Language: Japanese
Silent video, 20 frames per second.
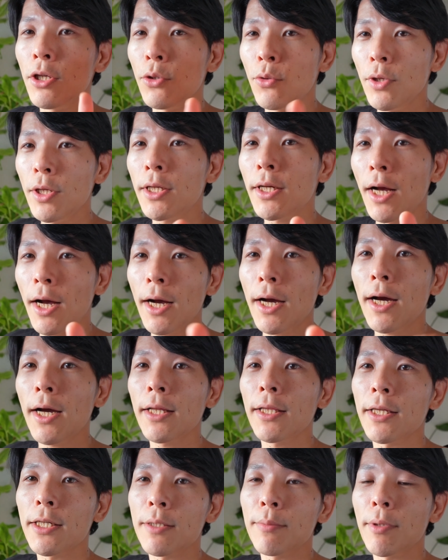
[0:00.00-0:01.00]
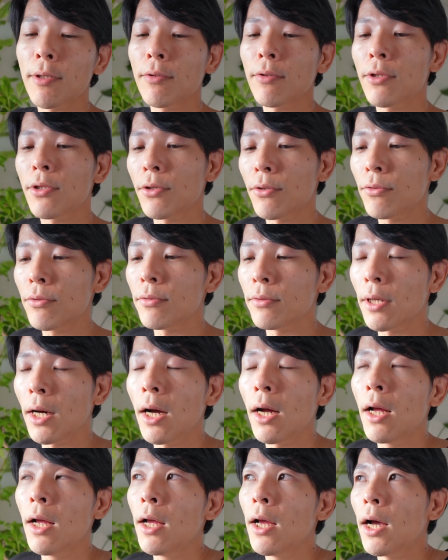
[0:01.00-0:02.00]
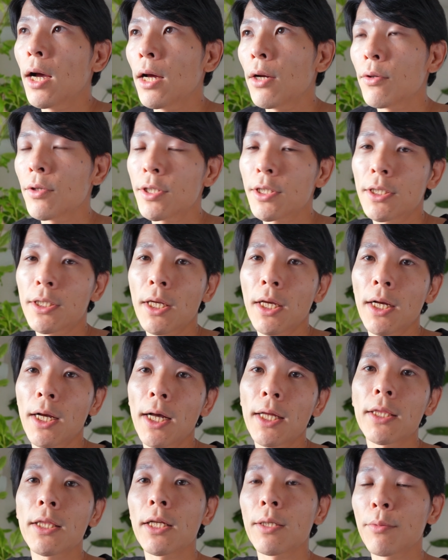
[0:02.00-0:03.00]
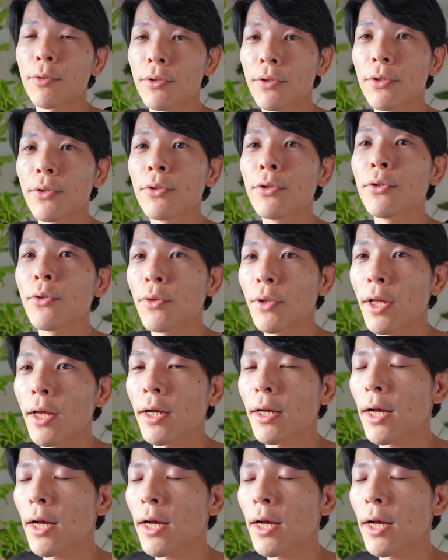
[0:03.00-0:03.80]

より考えてしまうっていう風なあの実験があったりもするので、